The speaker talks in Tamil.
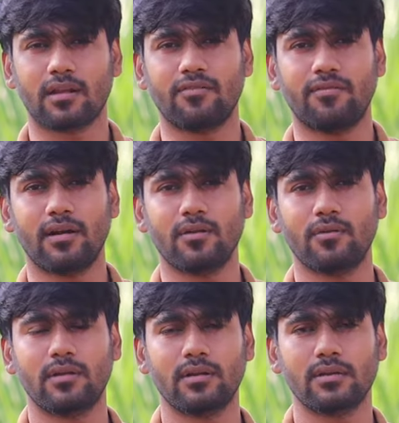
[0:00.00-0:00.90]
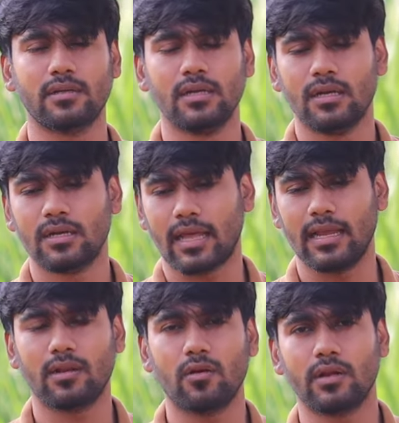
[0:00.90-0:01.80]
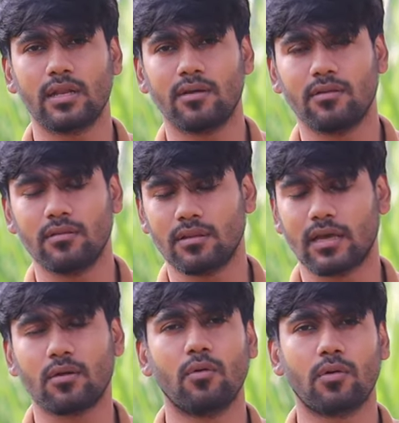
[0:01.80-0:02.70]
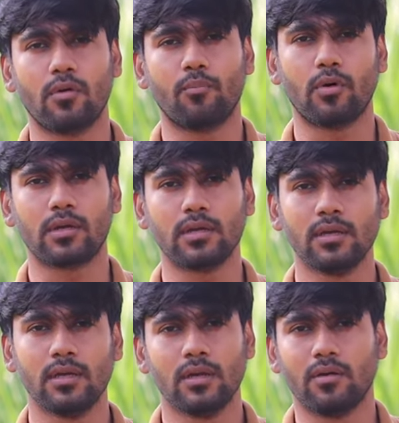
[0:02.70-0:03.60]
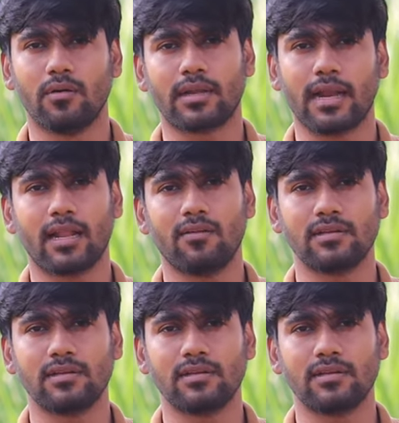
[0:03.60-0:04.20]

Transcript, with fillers: ரஃப்பான ஒரு டைலோ இல்லை வந்து தரவோடோ போட்டு ஒரு கிணல்